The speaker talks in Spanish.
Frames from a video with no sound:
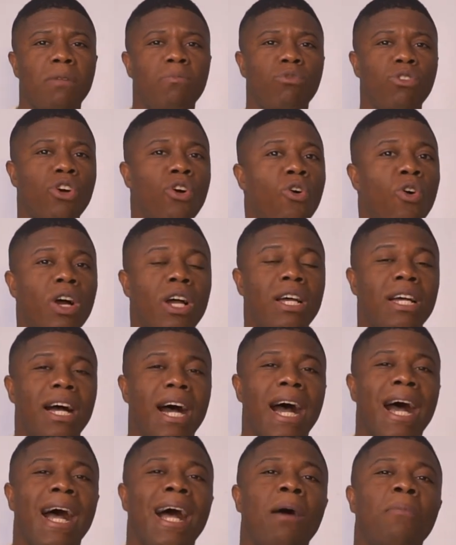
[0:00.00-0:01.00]
No,
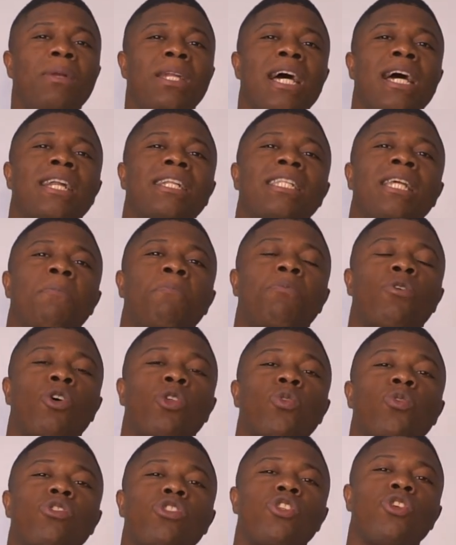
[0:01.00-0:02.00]
a hablar de
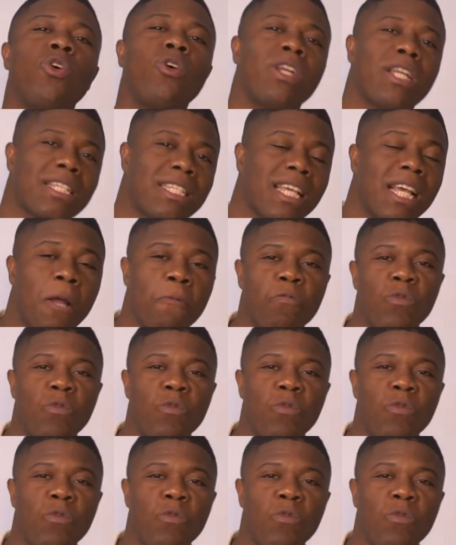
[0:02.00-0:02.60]
producciones,